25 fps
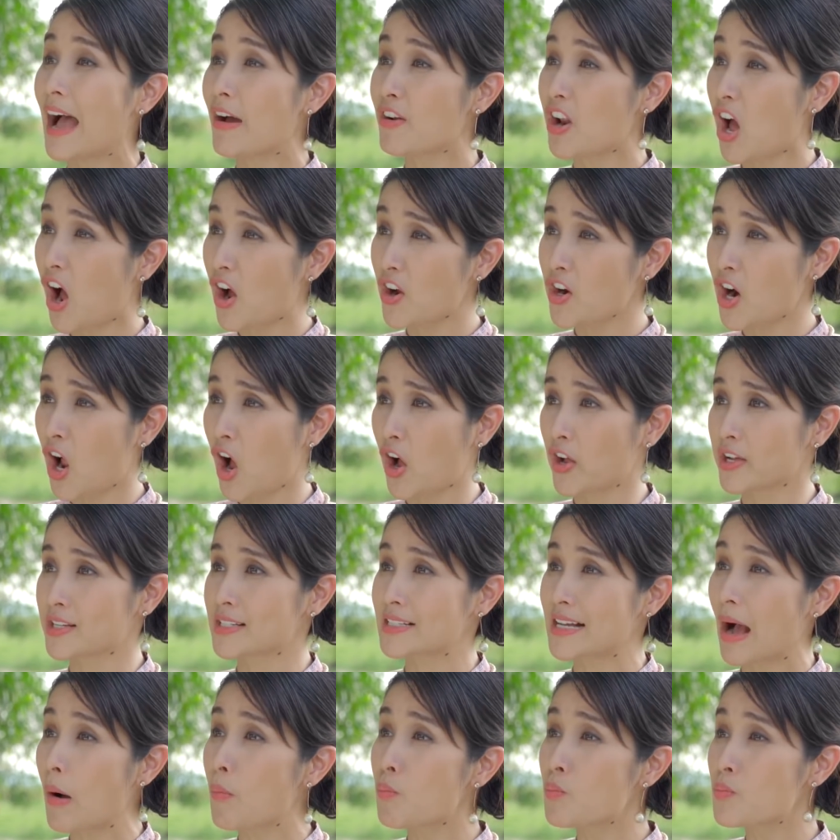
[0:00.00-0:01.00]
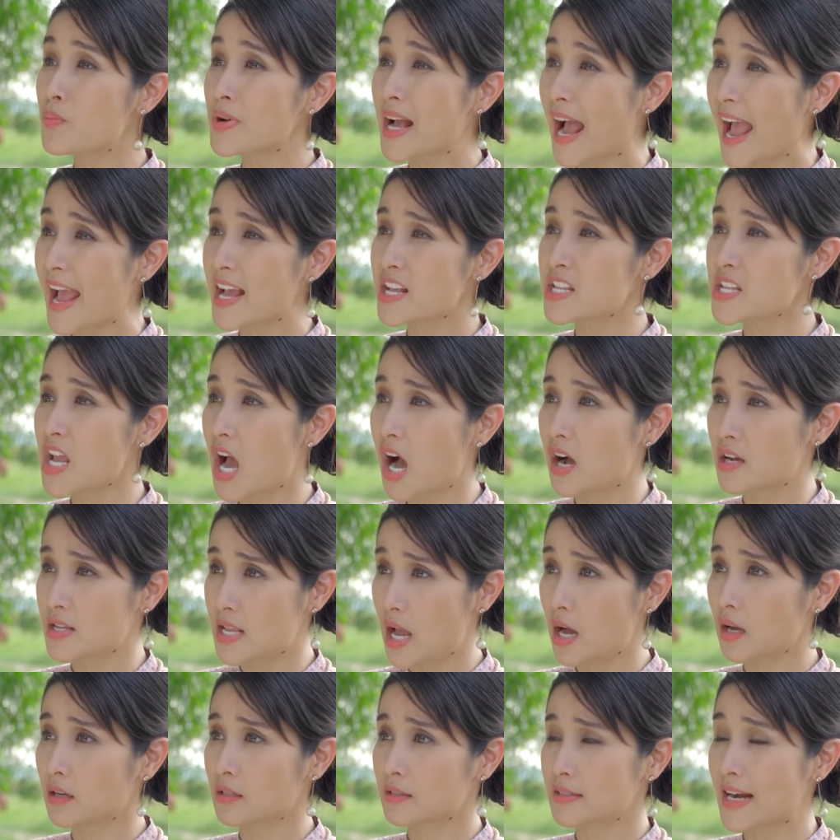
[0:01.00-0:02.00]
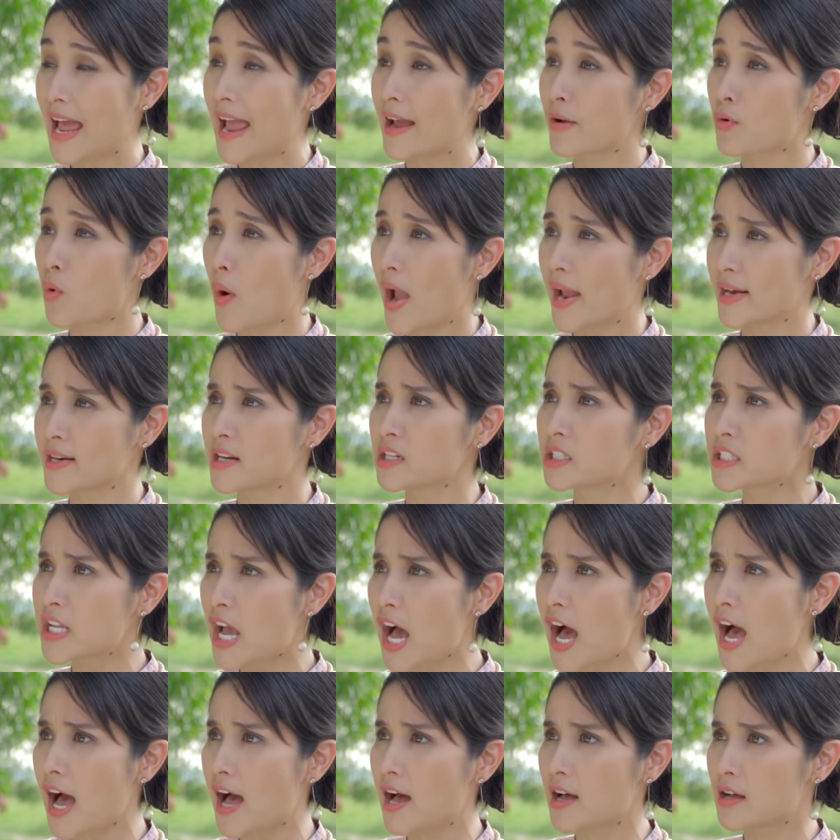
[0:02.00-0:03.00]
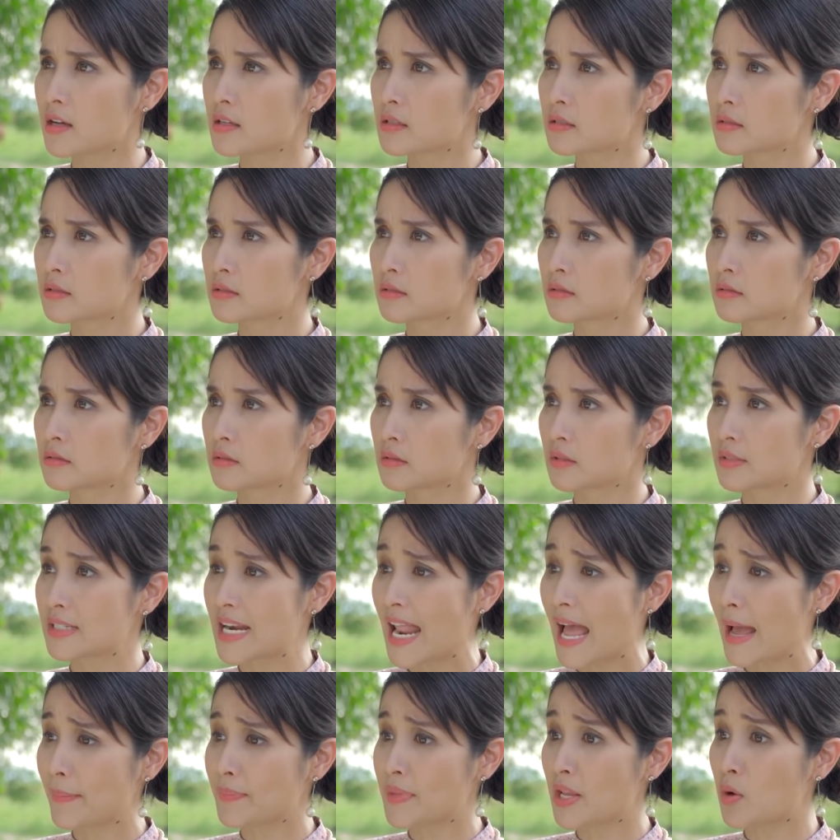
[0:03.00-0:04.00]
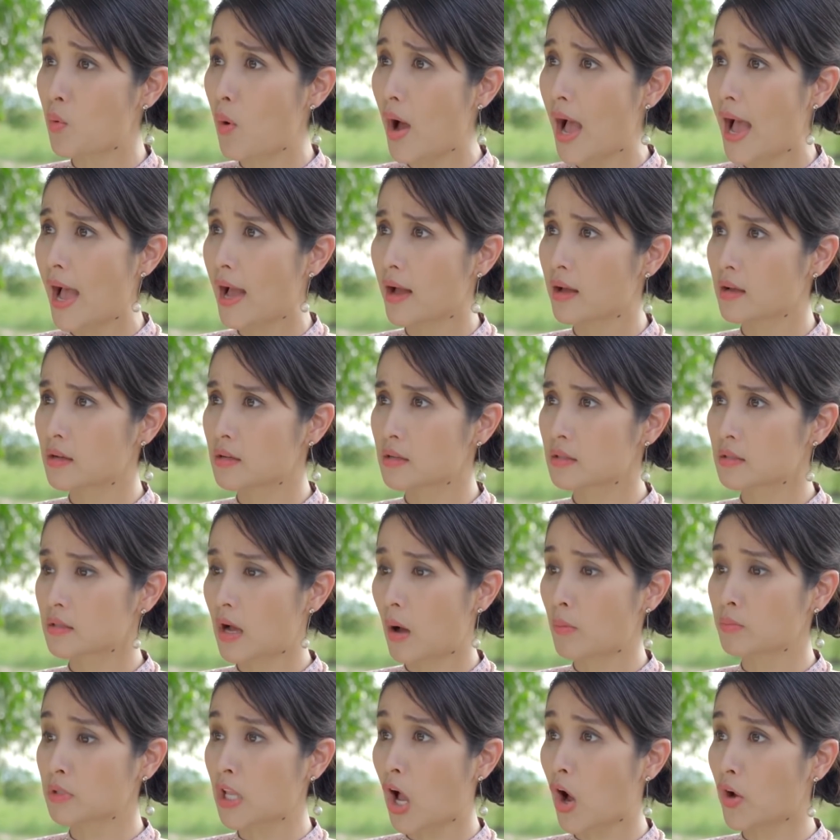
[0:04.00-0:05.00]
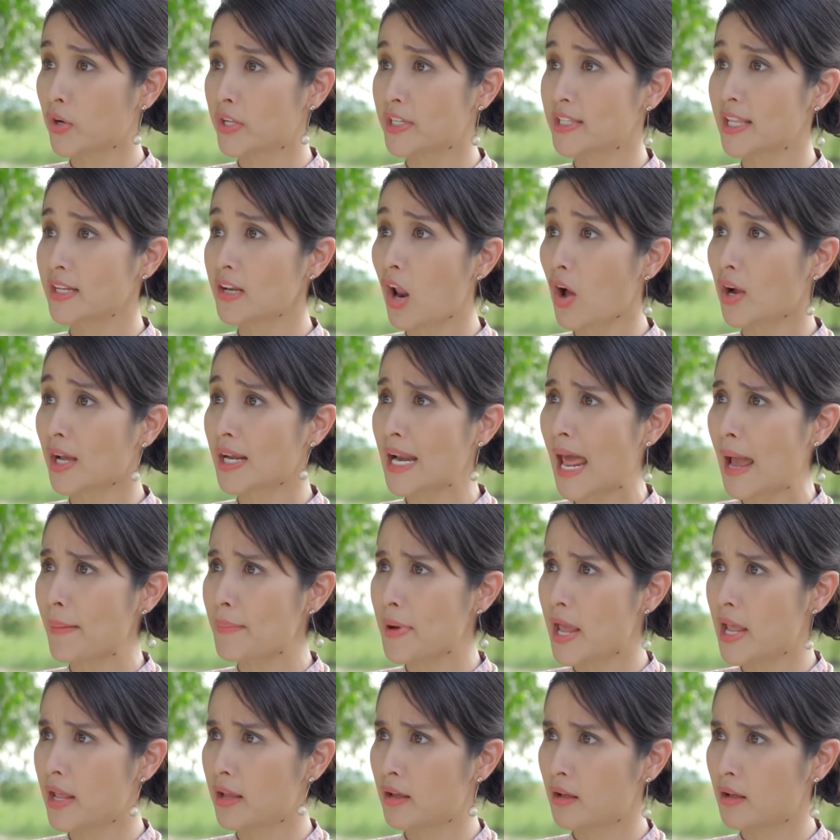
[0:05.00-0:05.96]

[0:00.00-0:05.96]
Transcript: Tao nói rồi, công cán giờ giấc đàng hoàng được chưa? Làm thì qua, còn không thì thôi, nhịn đói cả